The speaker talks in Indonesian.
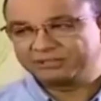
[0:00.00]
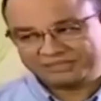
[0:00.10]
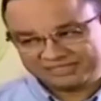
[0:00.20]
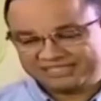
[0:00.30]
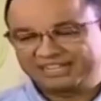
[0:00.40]

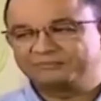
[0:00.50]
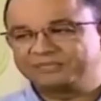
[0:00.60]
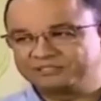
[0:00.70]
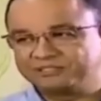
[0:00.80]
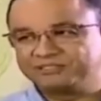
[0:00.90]
Arif? tapi saya
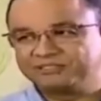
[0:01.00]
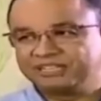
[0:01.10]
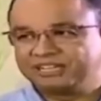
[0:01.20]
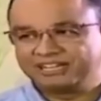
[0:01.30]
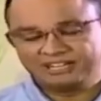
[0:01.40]
jangkapi dulu
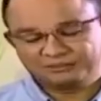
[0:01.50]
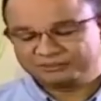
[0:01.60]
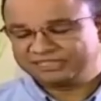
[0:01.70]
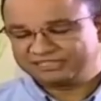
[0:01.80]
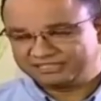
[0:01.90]

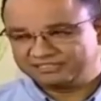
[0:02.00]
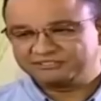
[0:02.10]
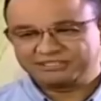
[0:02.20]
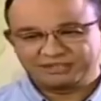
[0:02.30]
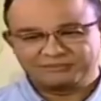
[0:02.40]
Anda
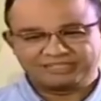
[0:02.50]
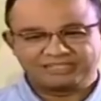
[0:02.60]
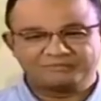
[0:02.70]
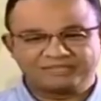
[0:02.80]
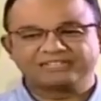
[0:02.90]
objektif dalam
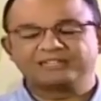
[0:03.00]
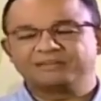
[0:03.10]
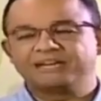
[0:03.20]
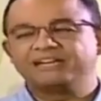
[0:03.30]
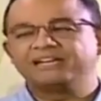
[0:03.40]
artian berikan
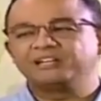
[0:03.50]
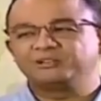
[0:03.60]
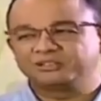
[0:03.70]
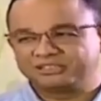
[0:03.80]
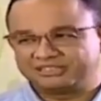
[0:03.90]
tapi Anda
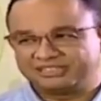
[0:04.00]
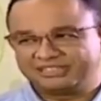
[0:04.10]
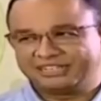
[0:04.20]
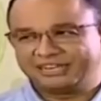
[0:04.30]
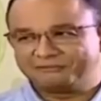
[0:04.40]

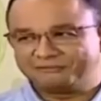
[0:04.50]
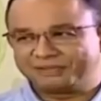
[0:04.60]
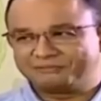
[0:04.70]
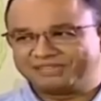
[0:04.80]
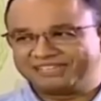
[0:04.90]
ikut di dalam
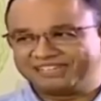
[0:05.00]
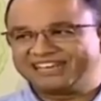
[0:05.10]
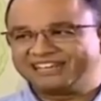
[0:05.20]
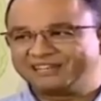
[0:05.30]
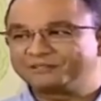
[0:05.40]
framing hmm.